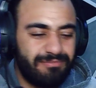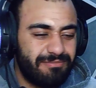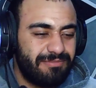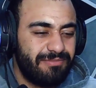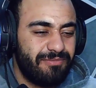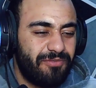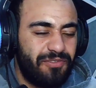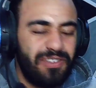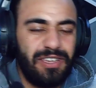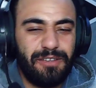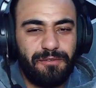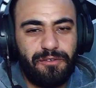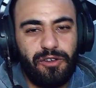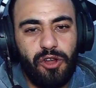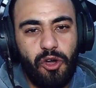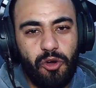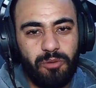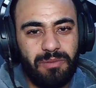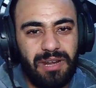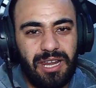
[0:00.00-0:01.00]
فيه
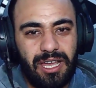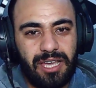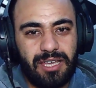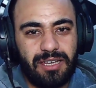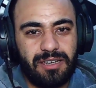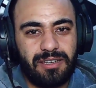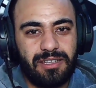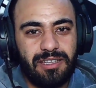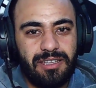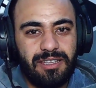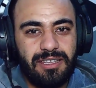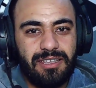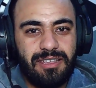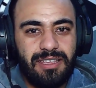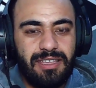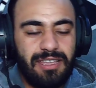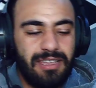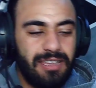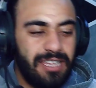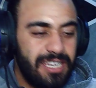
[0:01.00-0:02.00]
فلو من الاخر
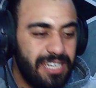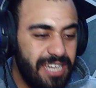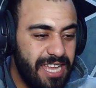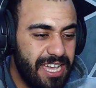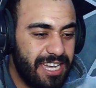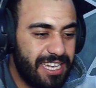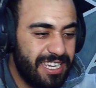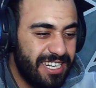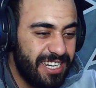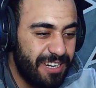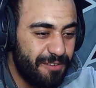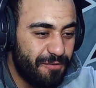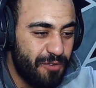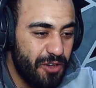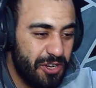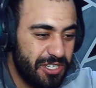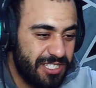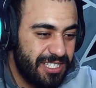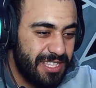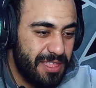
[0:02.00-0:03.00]
لكن
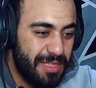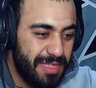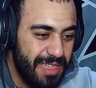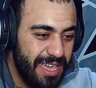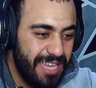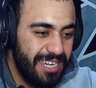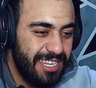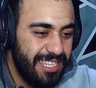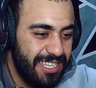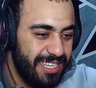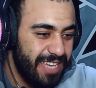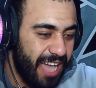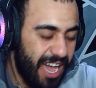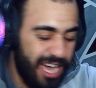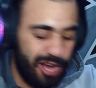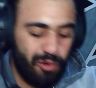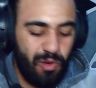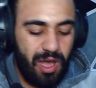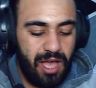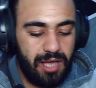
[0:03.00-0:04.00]
الفيرس الثاني
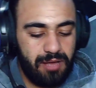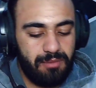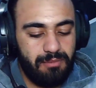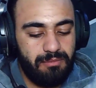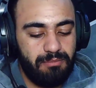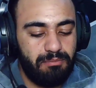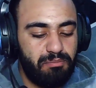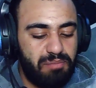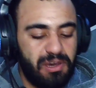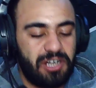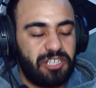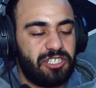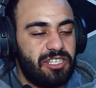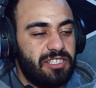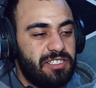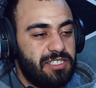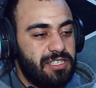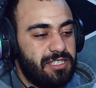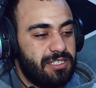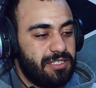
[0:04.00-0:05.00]
اروع برشا زاد